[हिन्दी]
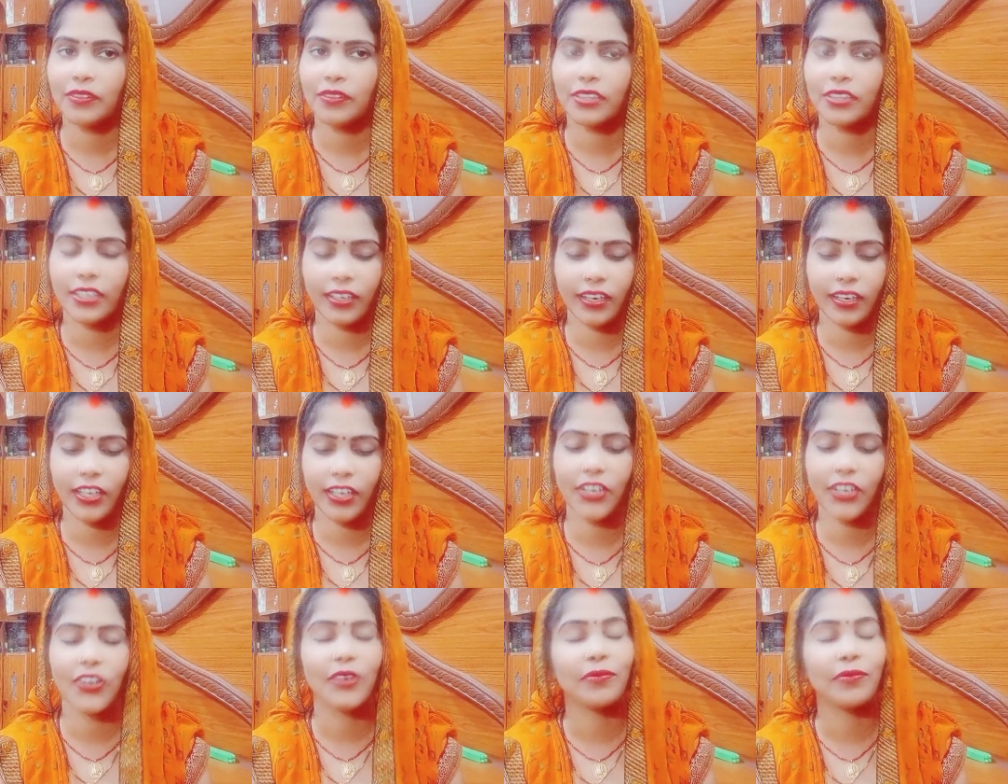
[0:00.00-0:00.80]
देख रहे
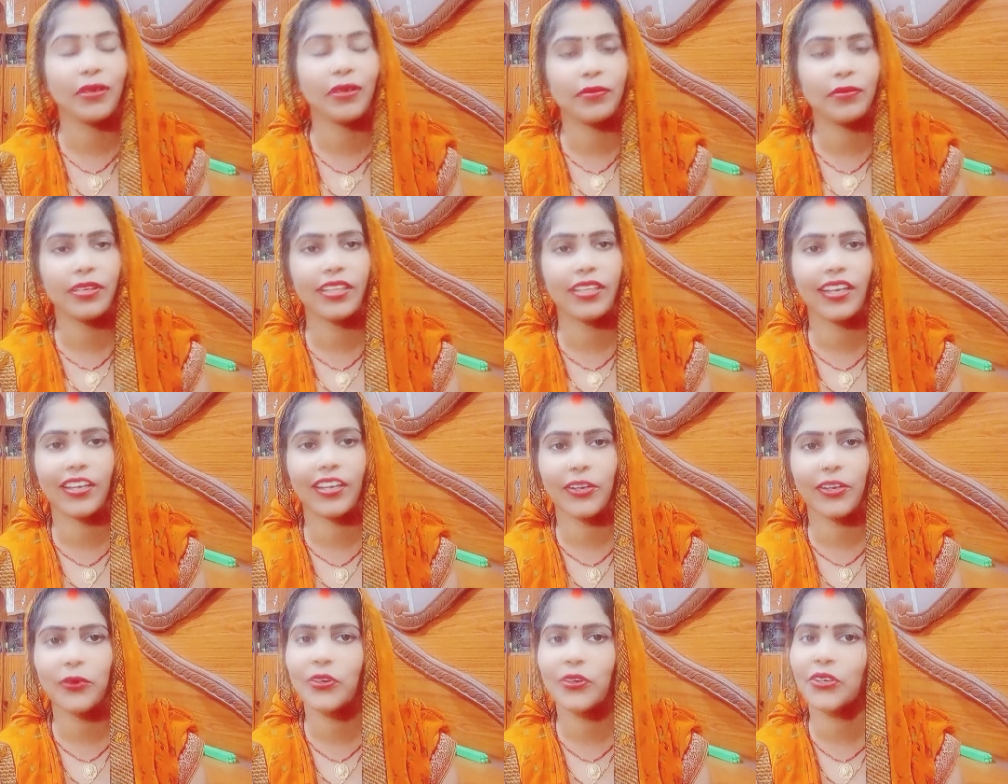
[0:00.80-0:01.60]
हैं और मैं भी देख
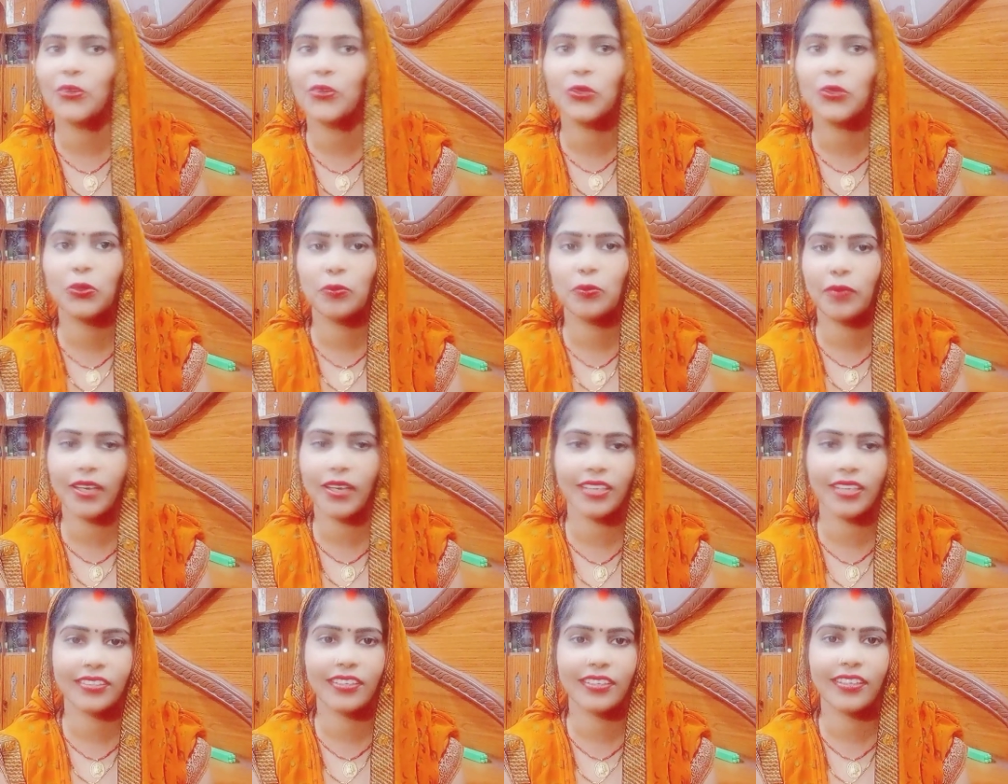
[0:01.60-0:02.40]
रही हूँ कि यूट्यूब पे
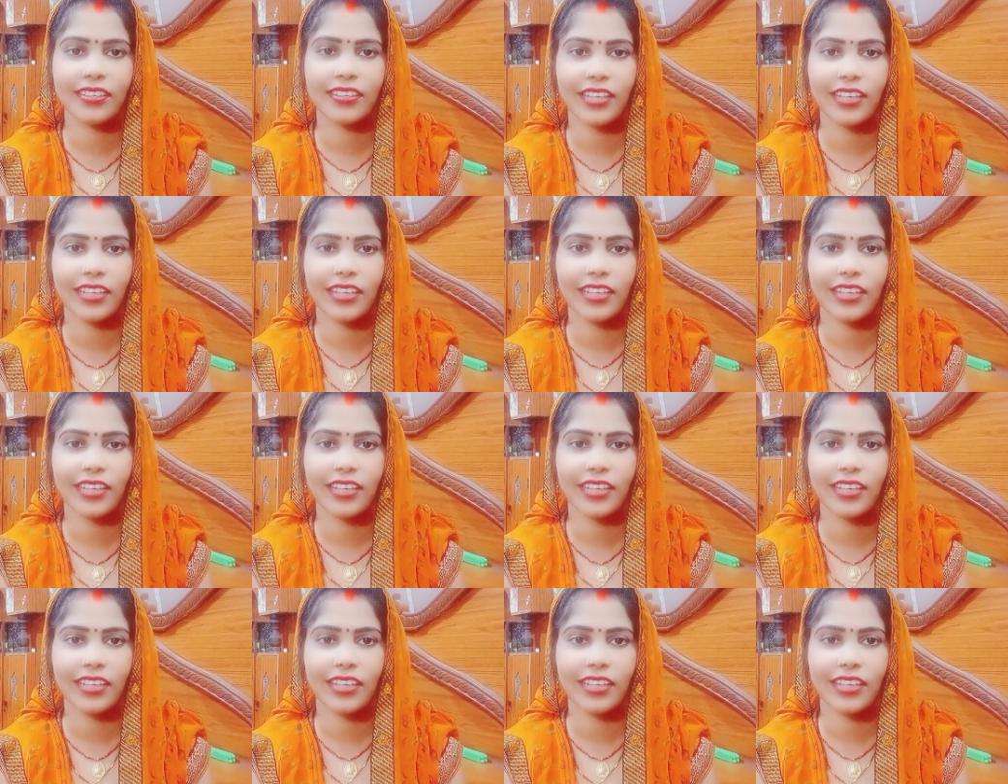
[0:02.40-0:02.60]
आजकल